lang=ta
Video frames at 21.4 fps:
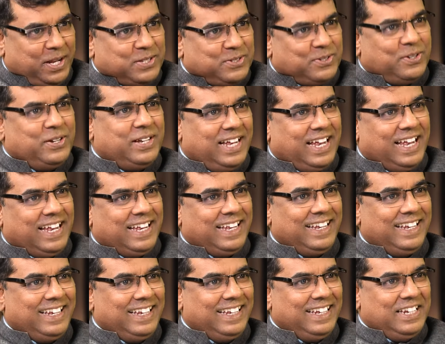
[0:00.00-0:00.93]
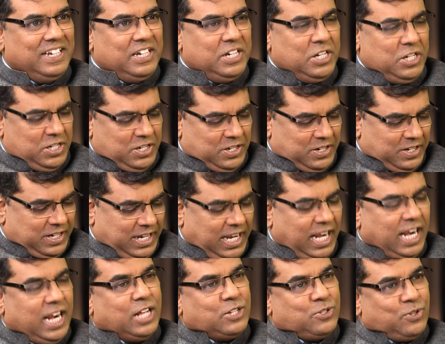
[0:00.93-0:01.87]
பேரை சொல்லுங்கள்
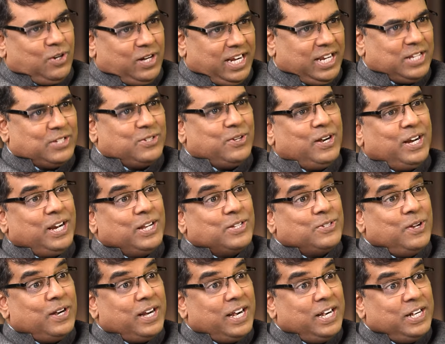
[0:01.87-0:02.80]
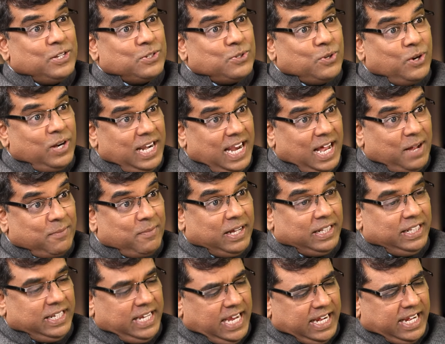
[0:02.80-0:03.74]
இல்லை நான் சொல்கிறேன் சொல்கிறேன் சொல்கிறேன்ட்டு சொல்லாமல்
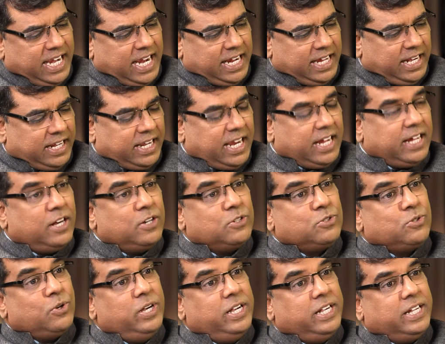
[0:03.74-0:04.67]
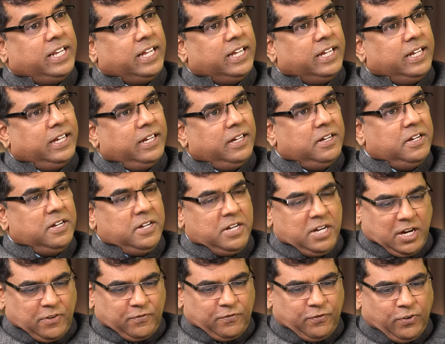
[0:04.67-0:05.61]
அதை ஏன் கேட்குற கேட்குறேன்னு சொல்லிவிட்டு
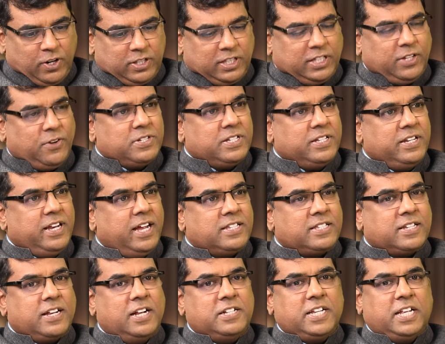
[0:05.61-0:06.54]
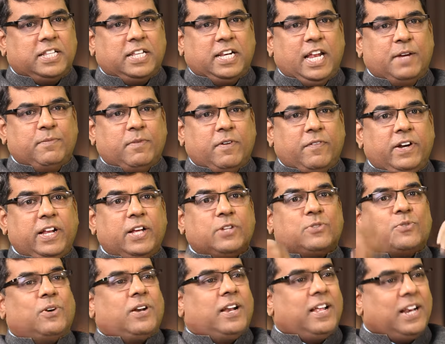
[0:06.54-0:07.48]
ஃபோர் தௌசண்ட் இயர்ஸ் கழிச்சு அந்த நேமை வெளியே
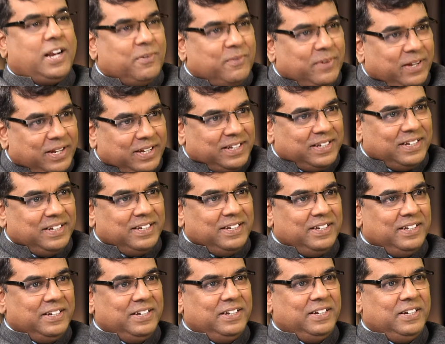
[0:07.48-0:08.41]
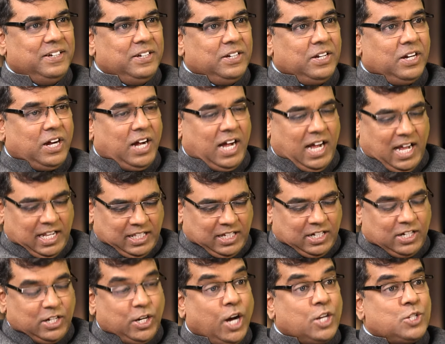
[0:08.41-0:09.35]
சொல்கிறாராம் அப்படி அந்த
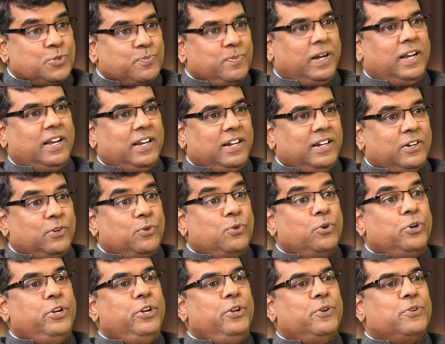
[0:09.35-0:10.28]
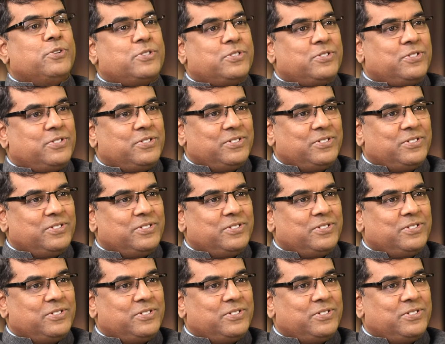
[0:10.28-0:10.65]
காஸ்பல் குட் நியூஸ்